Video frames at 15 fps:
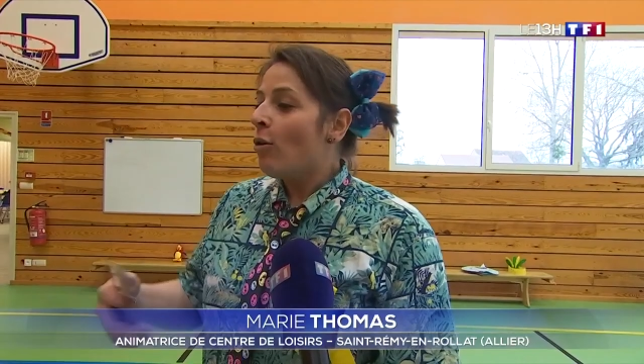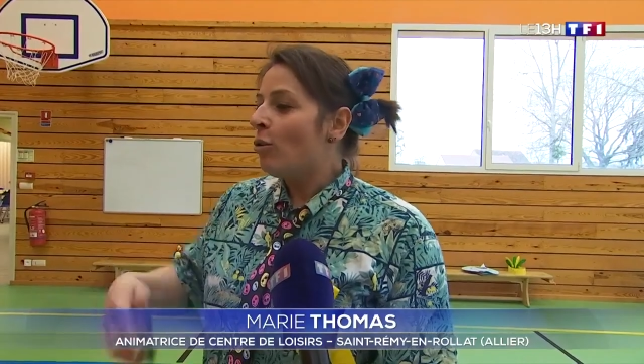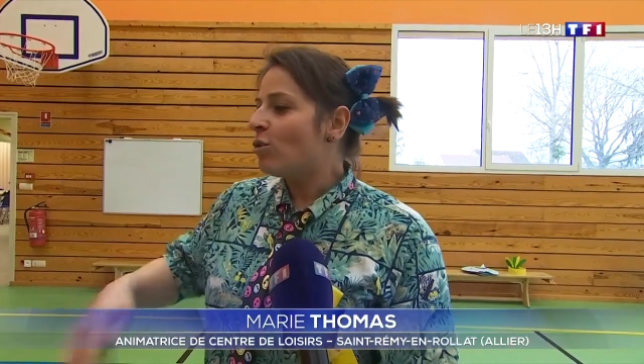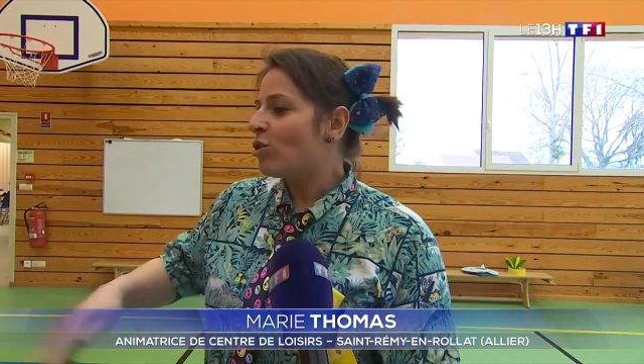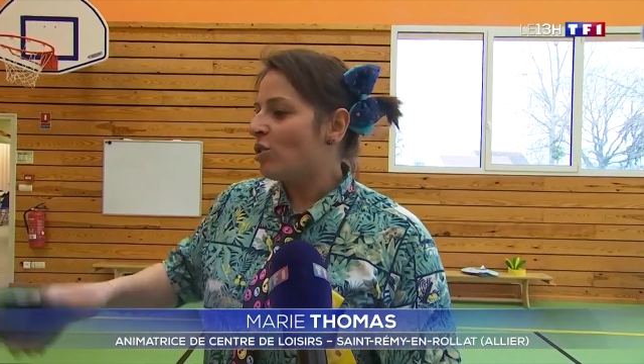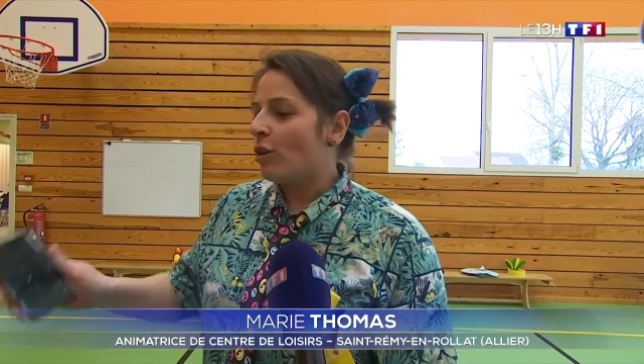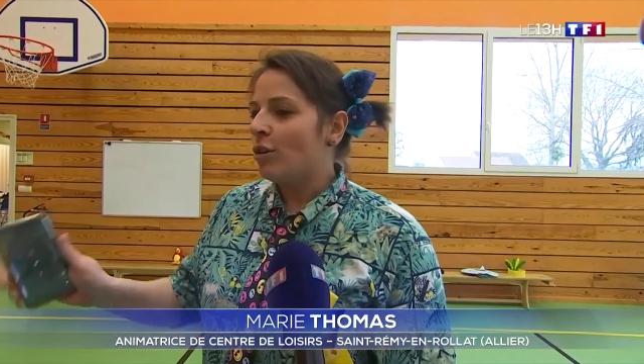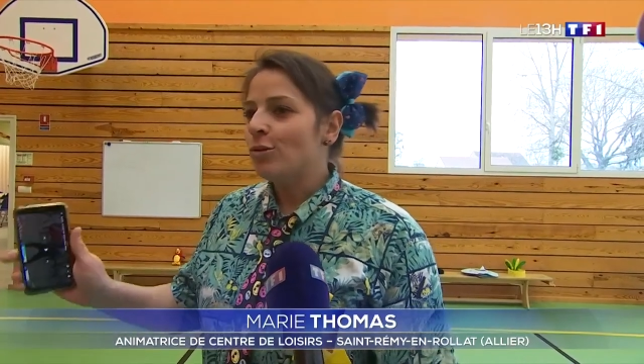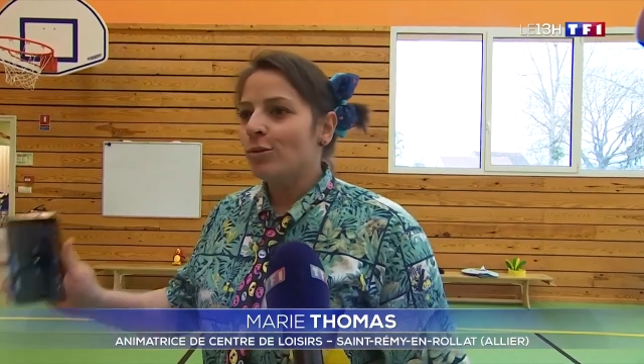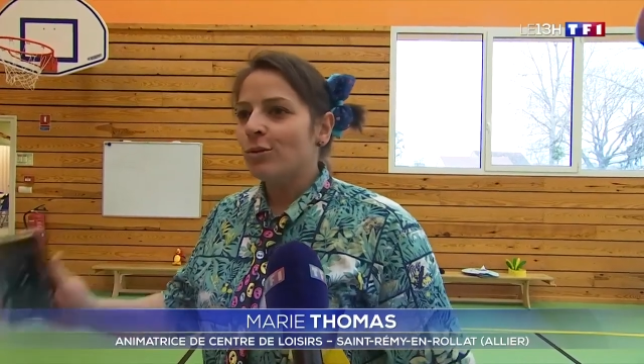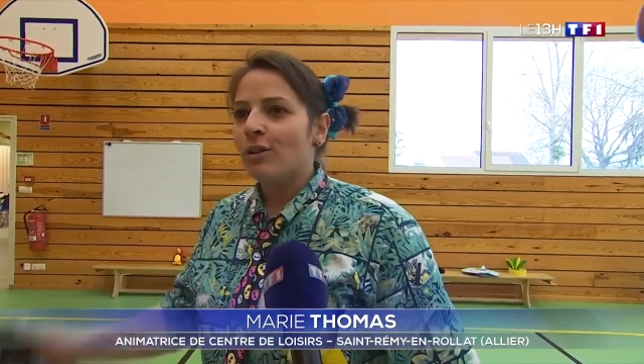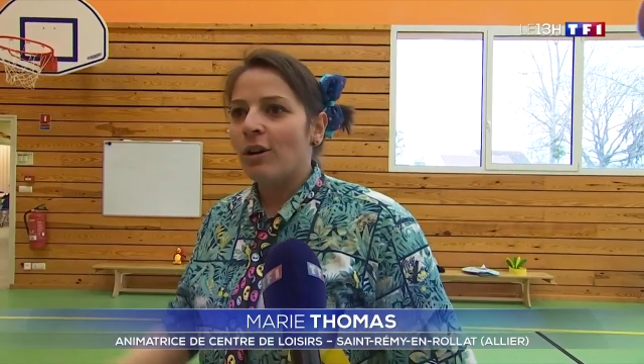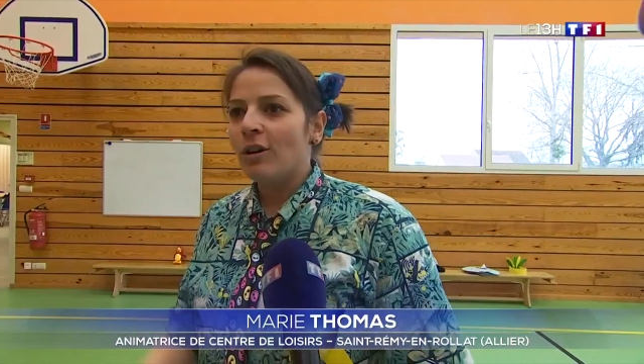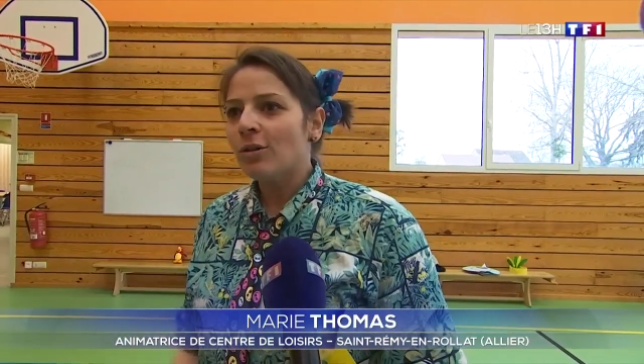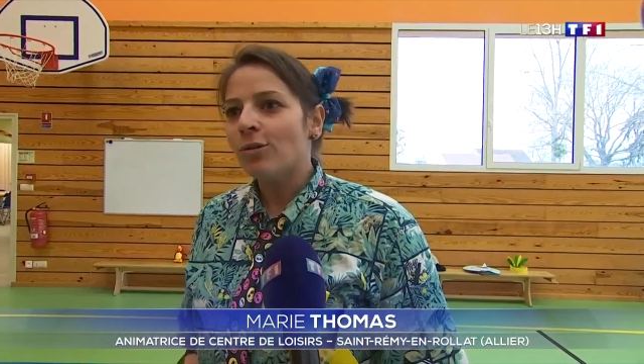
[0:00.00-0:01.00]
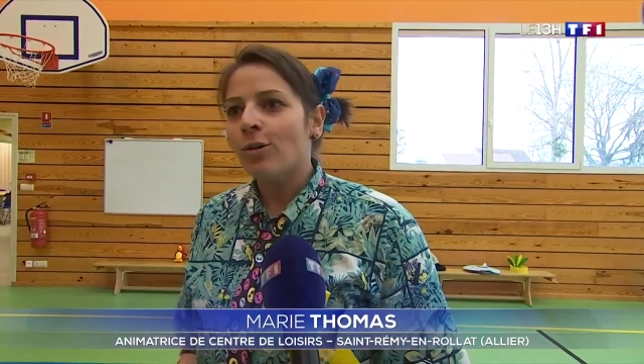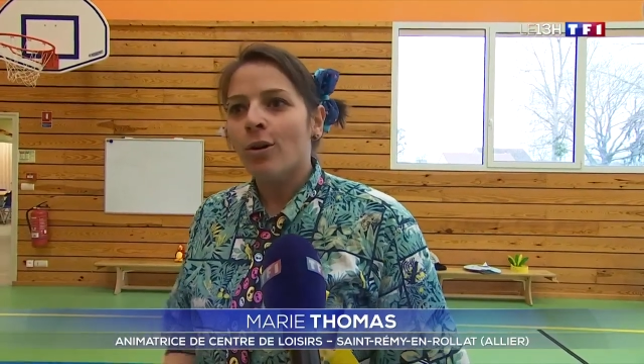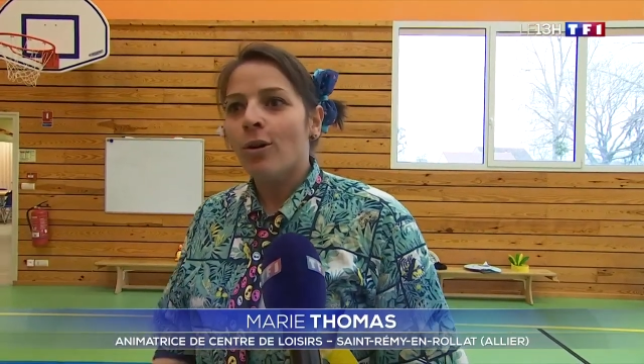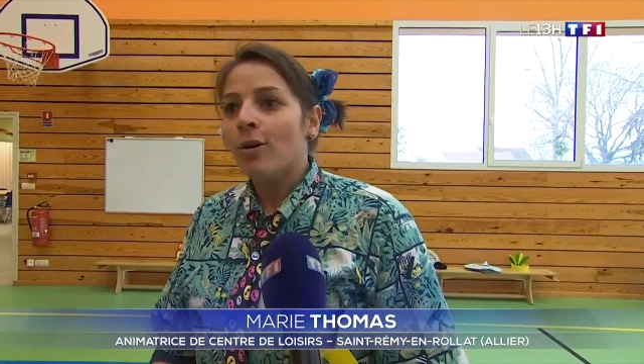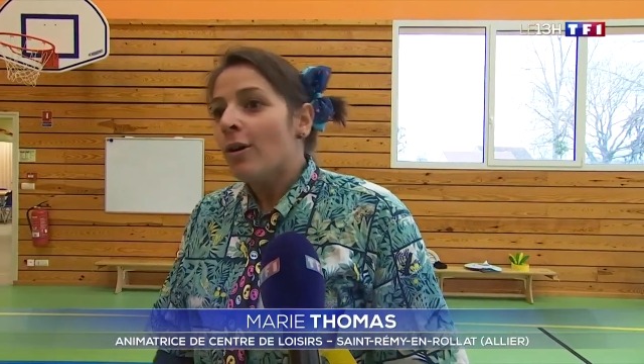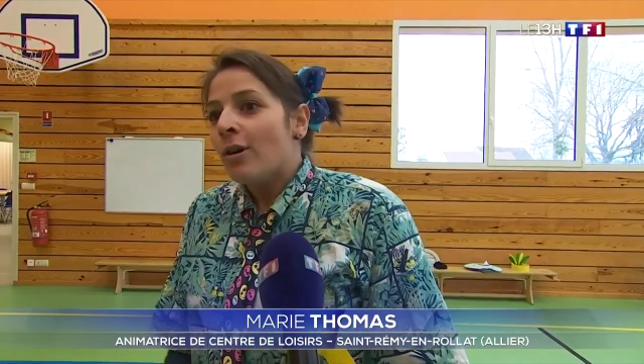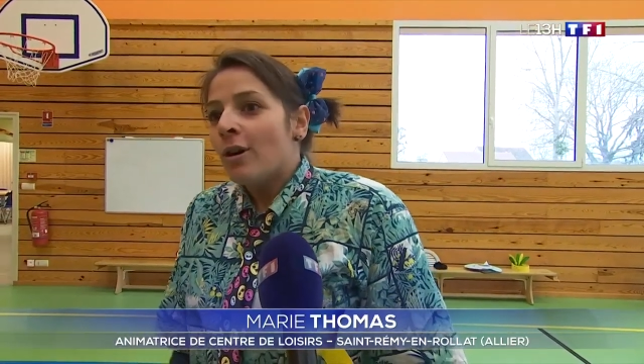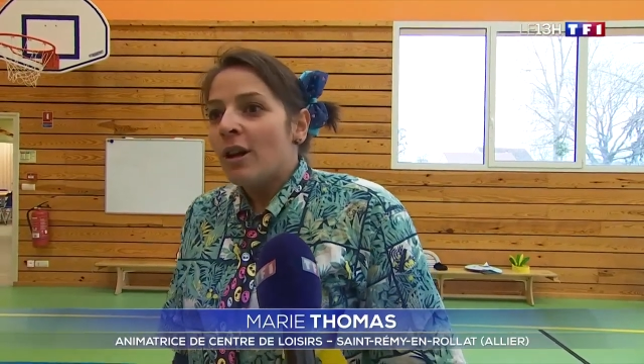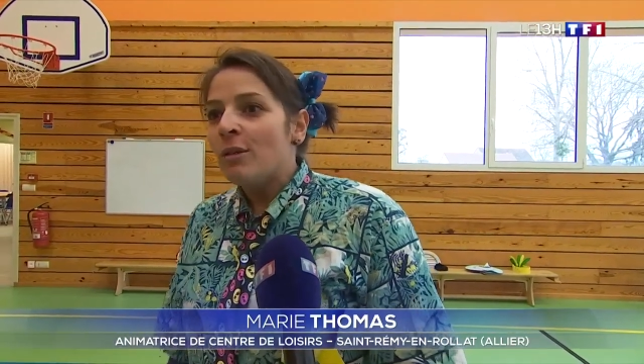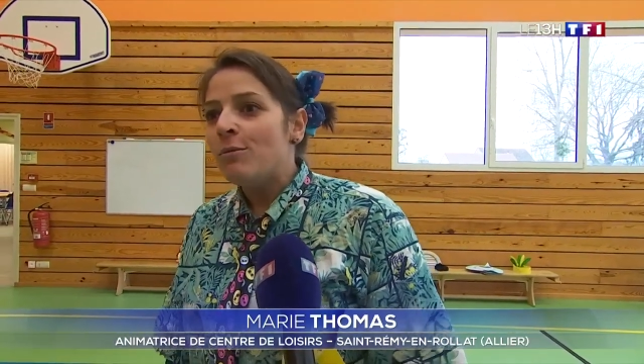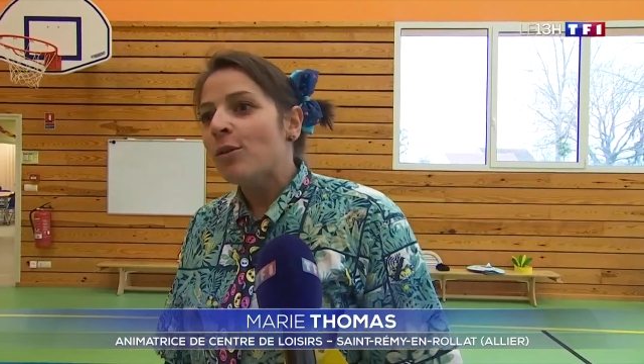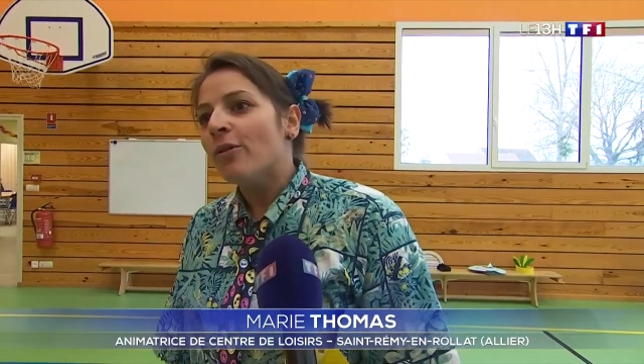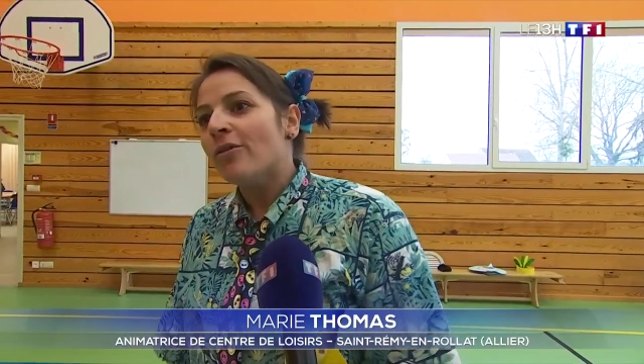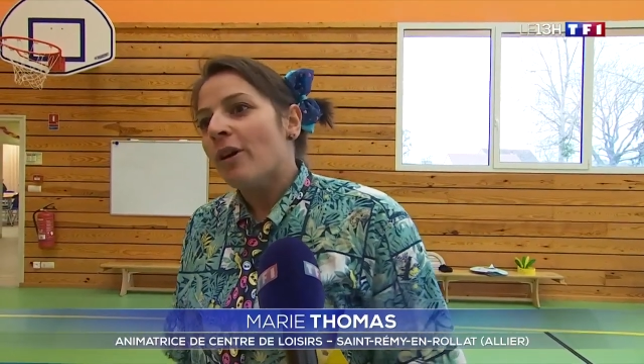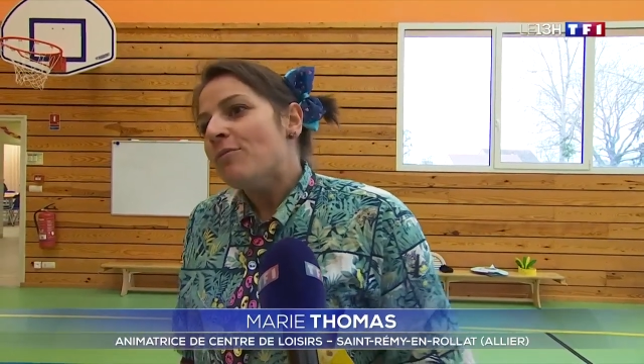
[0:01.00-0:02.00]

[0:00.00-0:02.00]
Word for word: On chante, on danse, et puis on